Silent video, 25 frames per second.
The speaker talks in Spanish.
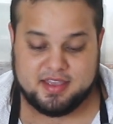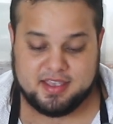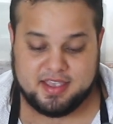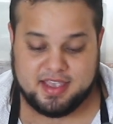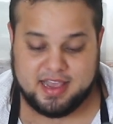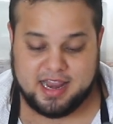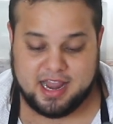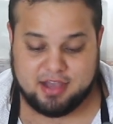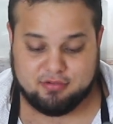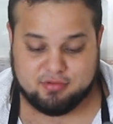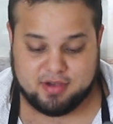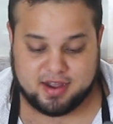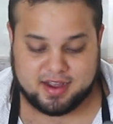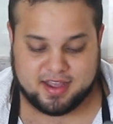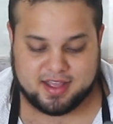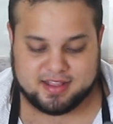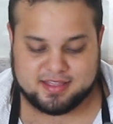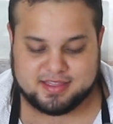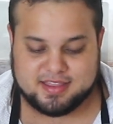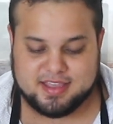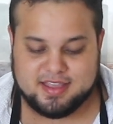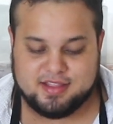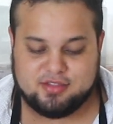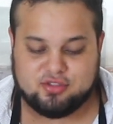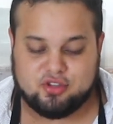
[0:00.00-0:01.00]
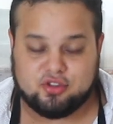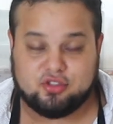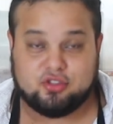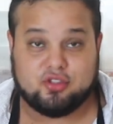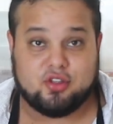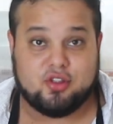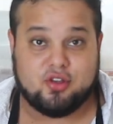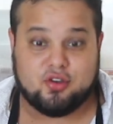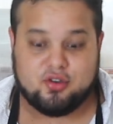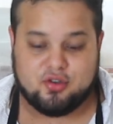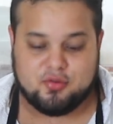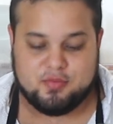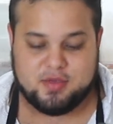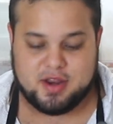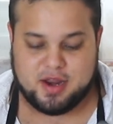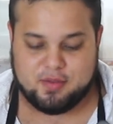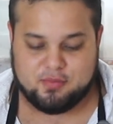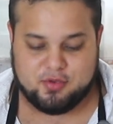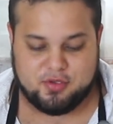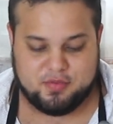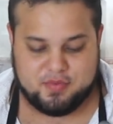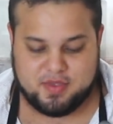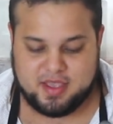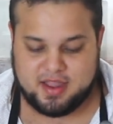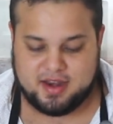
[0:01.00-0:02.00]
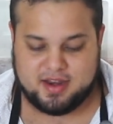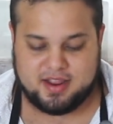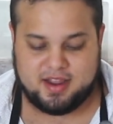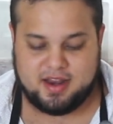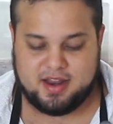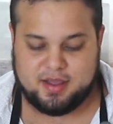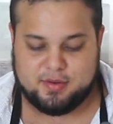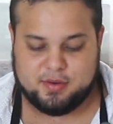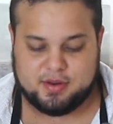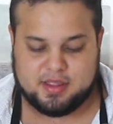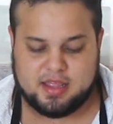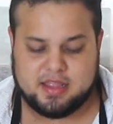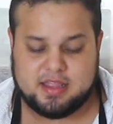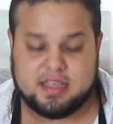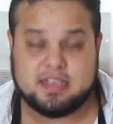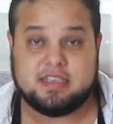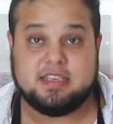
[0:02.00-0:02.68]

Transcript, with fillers: El aguacatito, todo combina muy bien, ¿eh? la verdad.